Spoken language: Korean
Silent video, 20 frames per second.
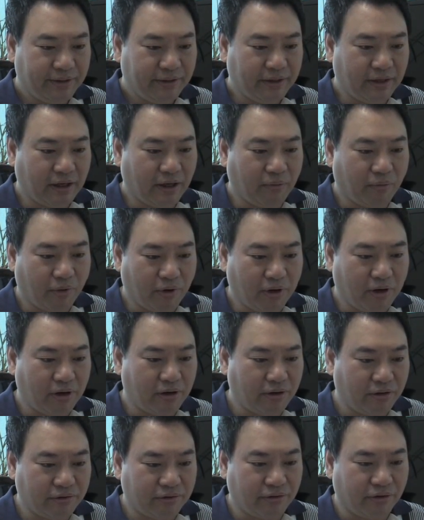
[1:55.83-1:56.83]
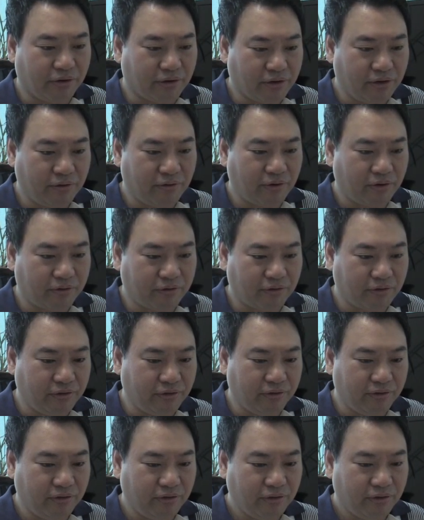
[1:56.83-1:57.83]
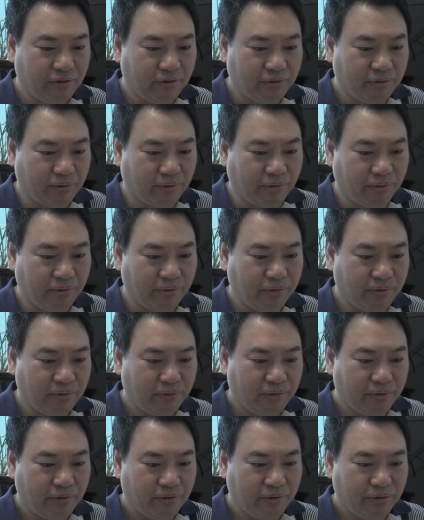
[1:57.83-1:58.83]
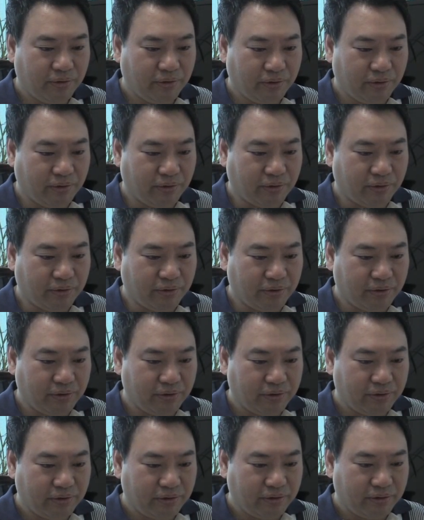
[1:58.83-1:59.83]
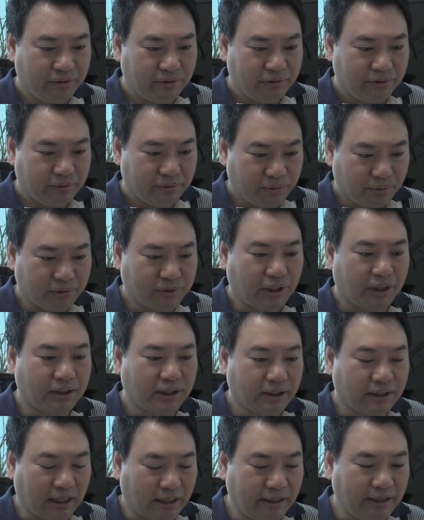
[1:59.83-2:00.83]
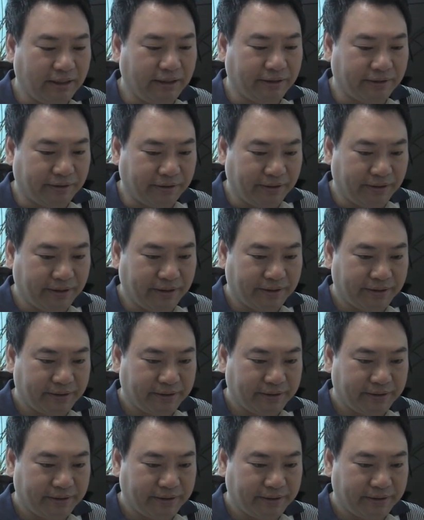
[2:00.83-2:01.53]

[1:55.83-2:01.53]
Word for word: 내가 원하는 것을 얻기 위해서는 또 어, 또 찾아다니는 거예요.